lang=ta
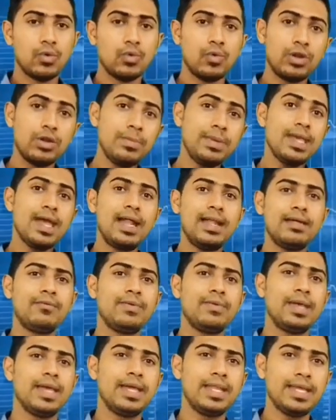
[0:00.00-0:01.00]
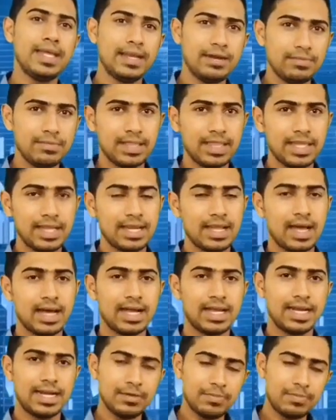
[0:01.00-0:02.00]
உரிமையாளர் வேறு என்பதை
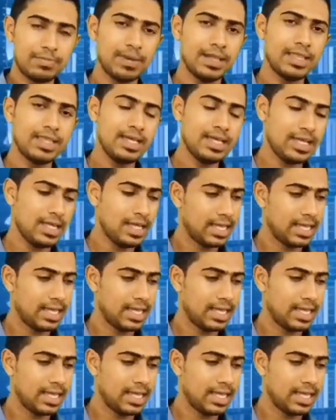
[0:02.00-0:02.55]
நாங்கள் எடுப்பது